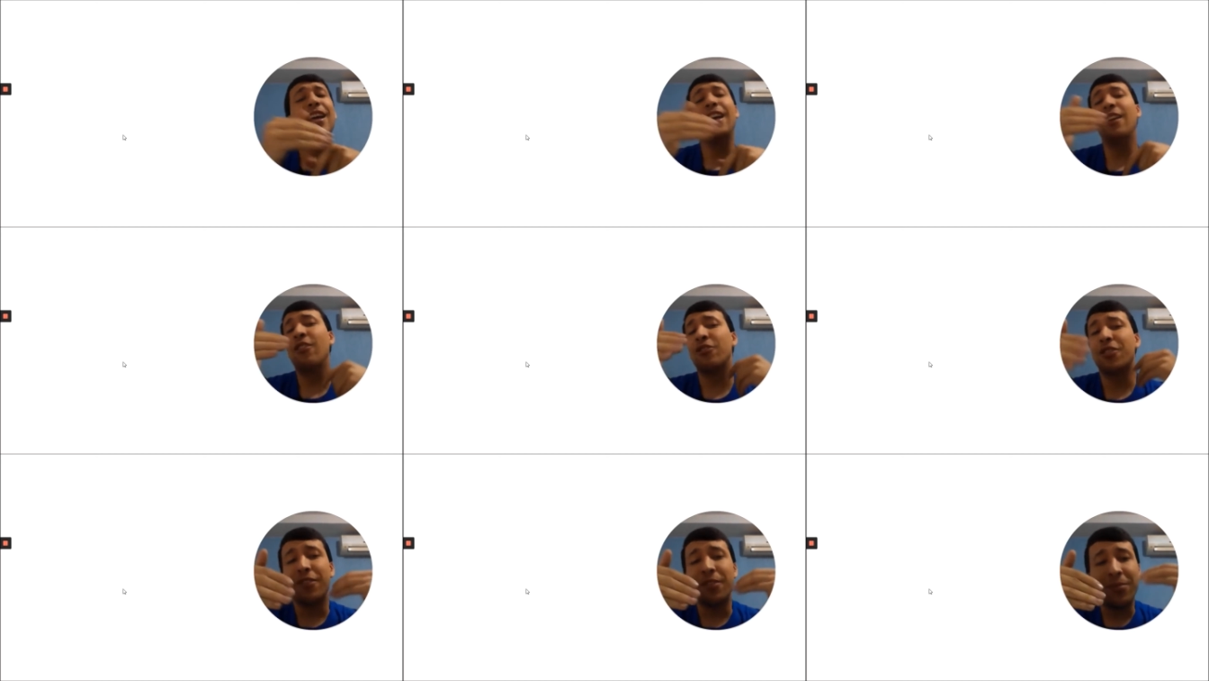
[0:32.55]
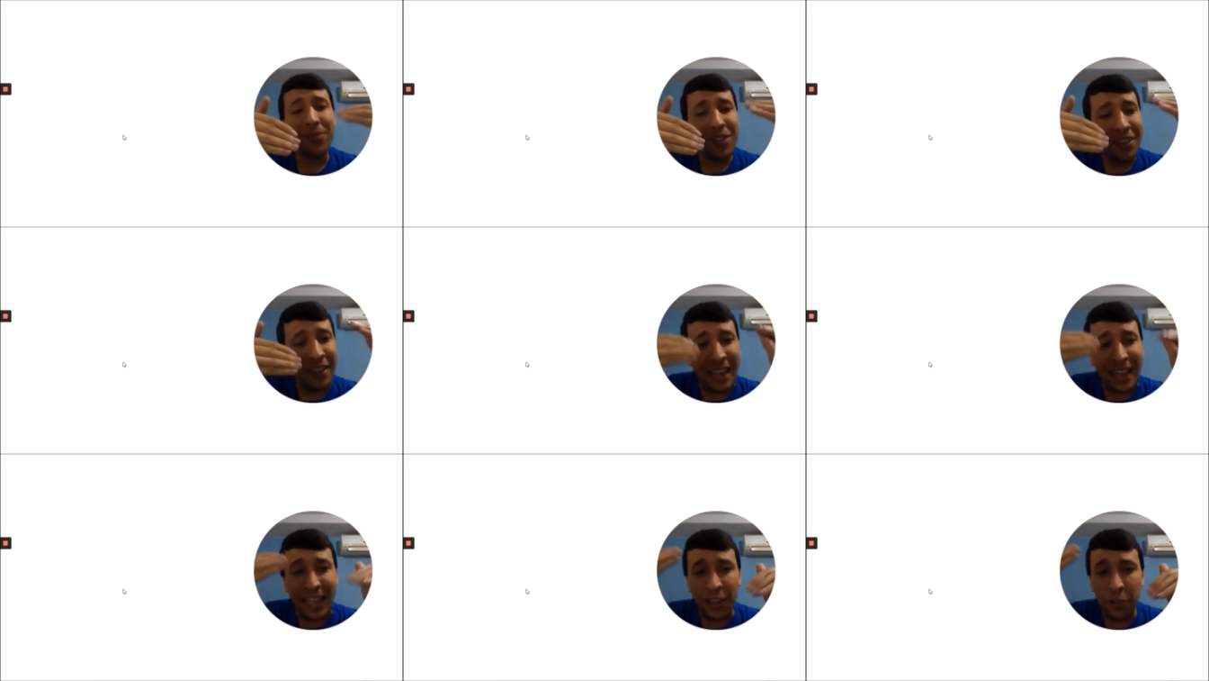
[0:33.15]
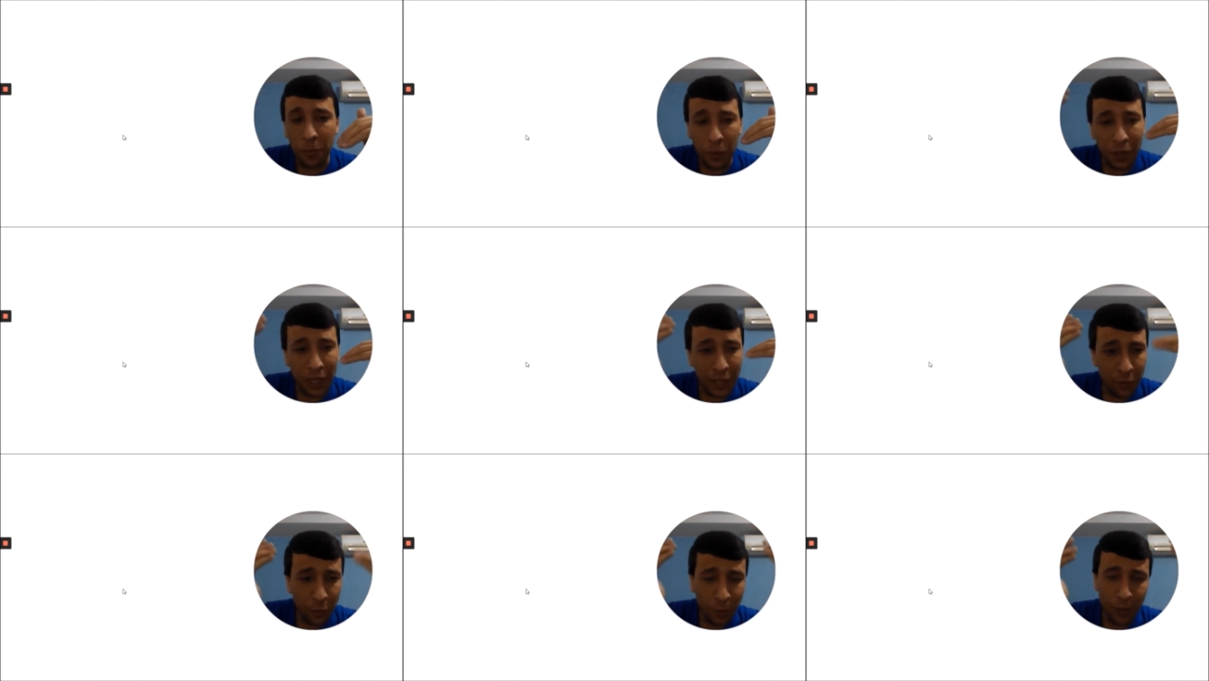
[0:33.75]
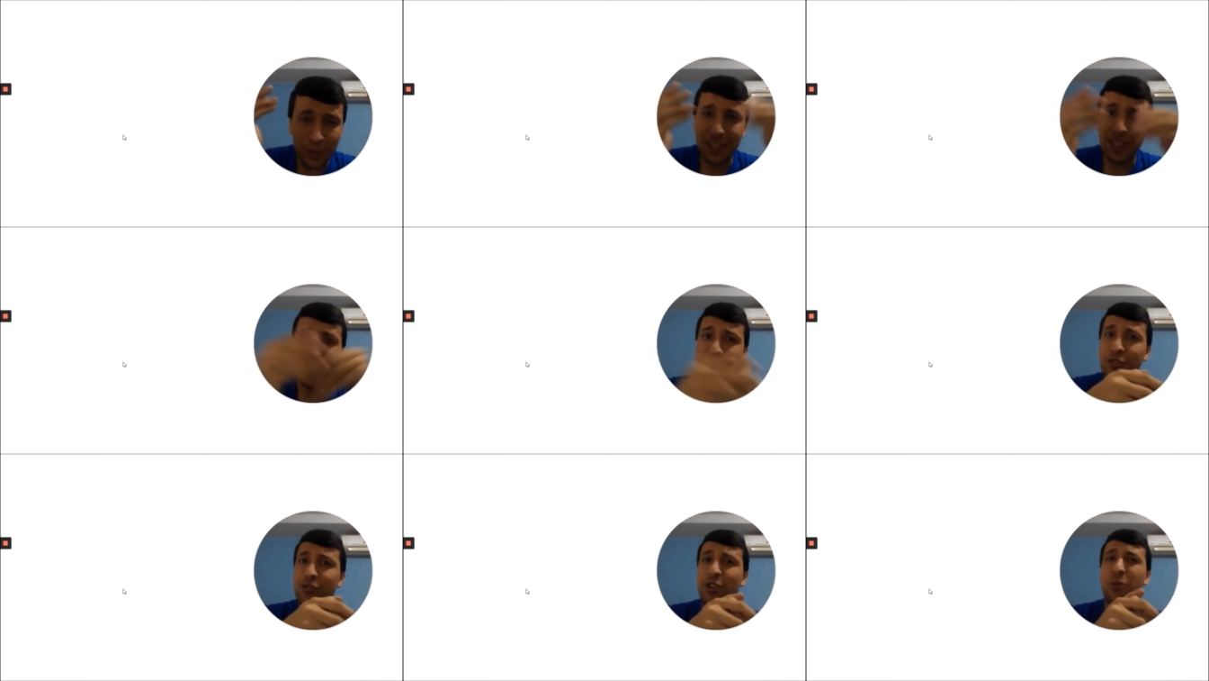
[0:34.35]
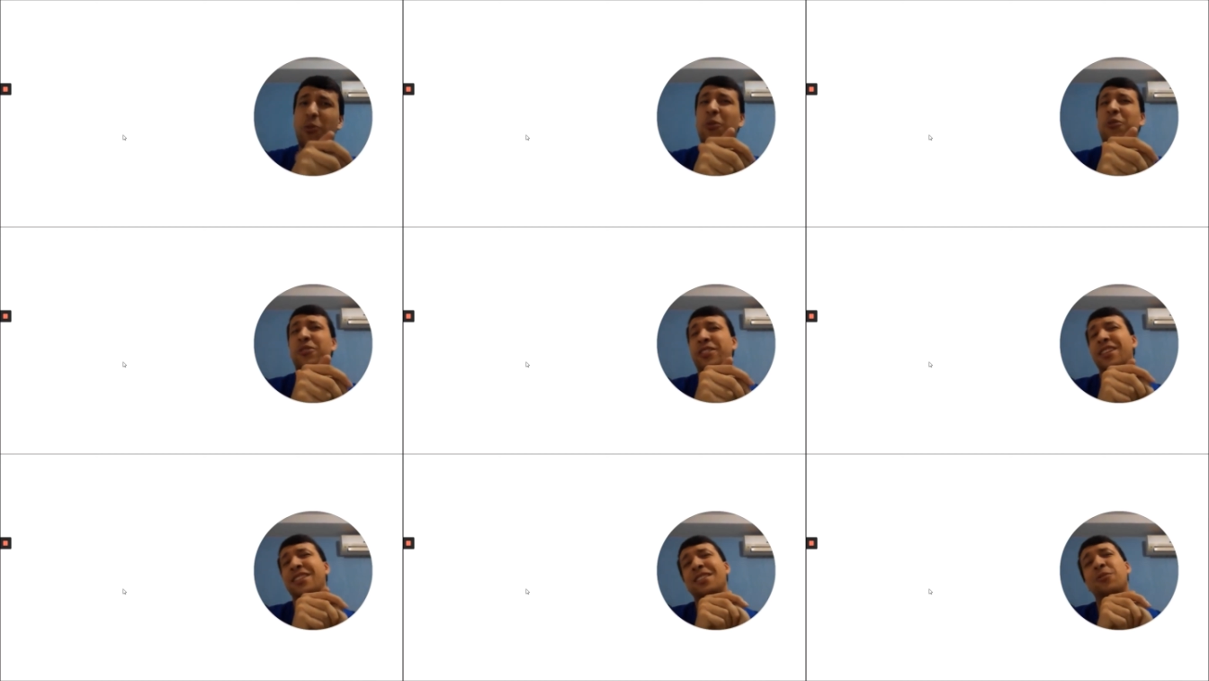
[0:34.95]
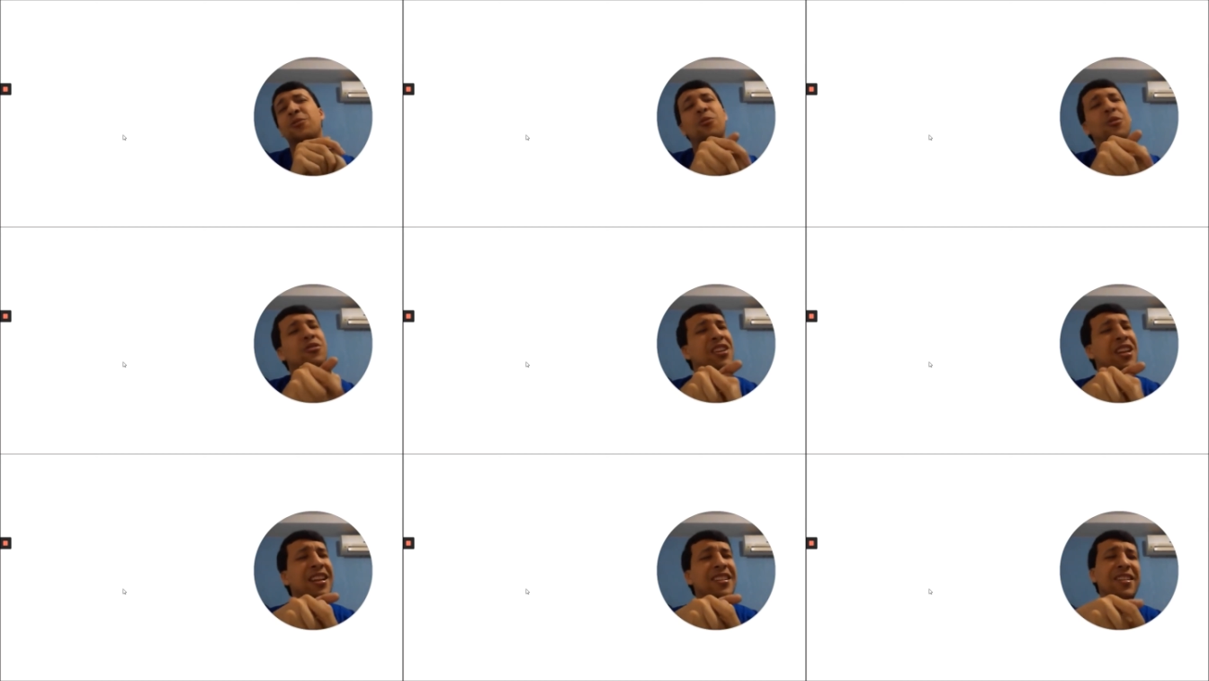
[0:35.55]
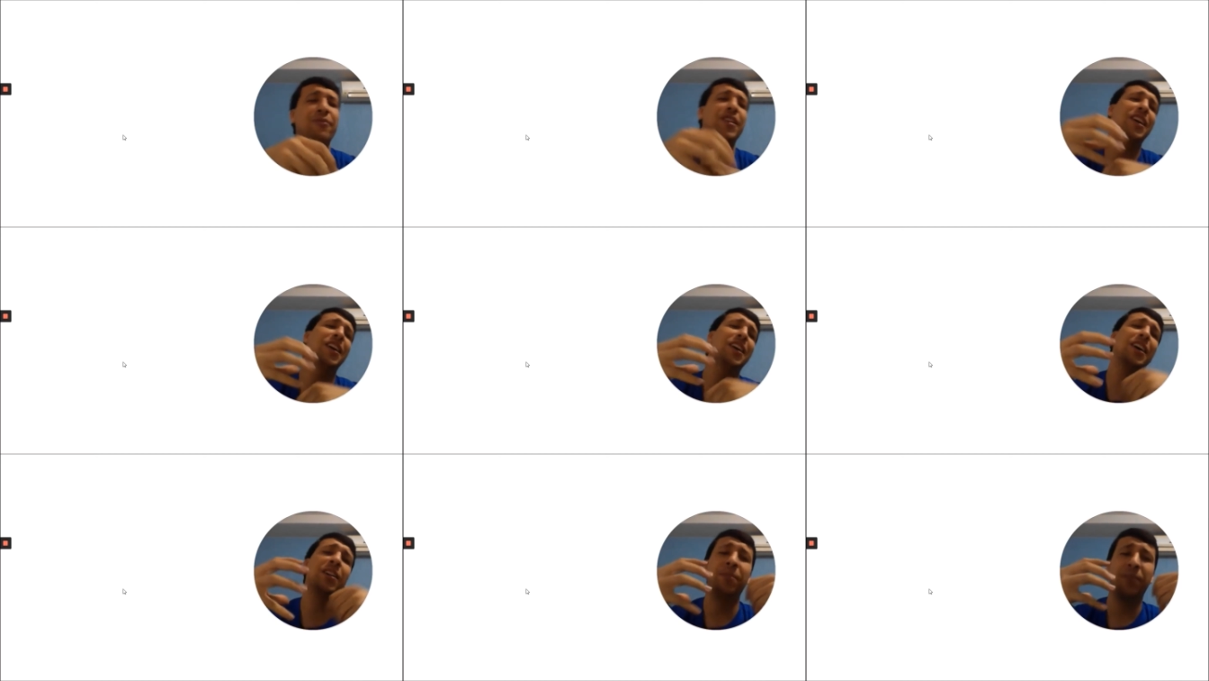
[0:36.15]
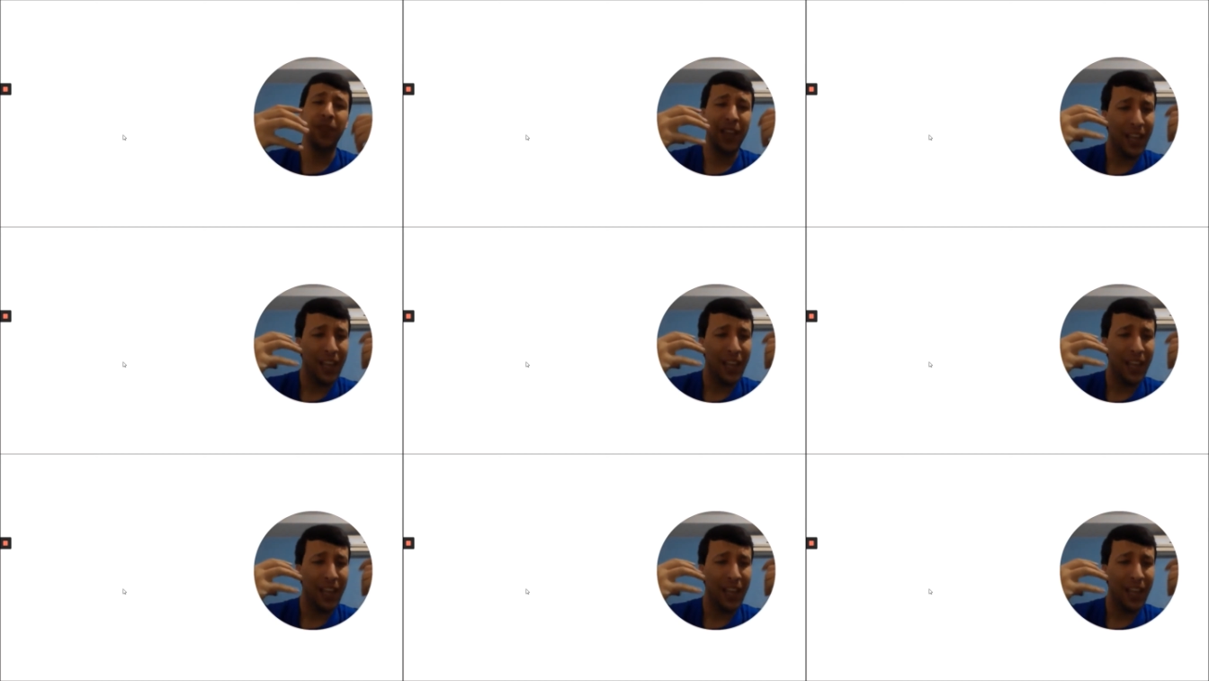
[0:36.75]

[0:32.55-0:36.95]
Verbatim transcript: e nós já vamos entendendo um pouquinho do processo de colonização do continente africano,